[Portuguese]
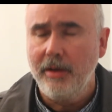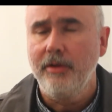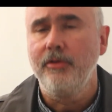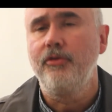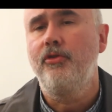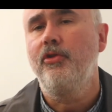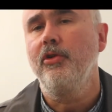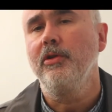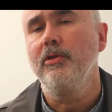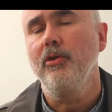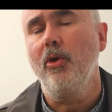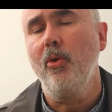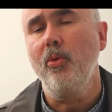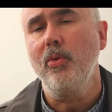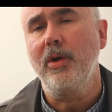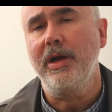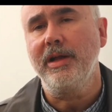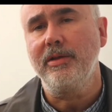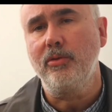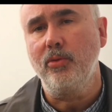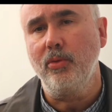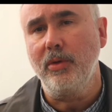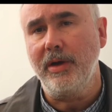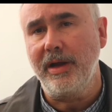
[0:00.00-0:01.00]
de longa
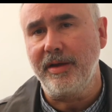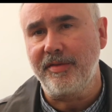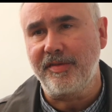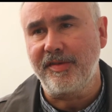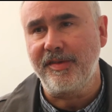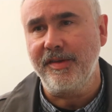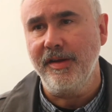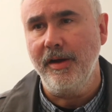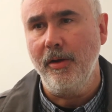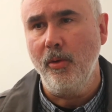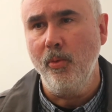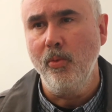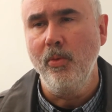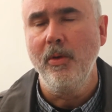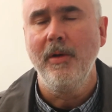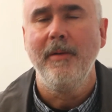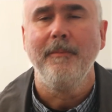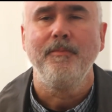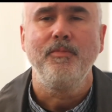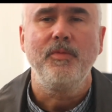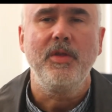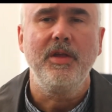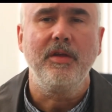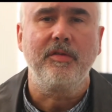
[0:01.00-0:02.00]
duração
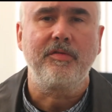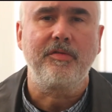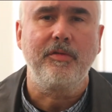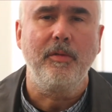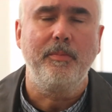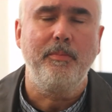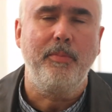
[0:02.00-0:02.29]
isso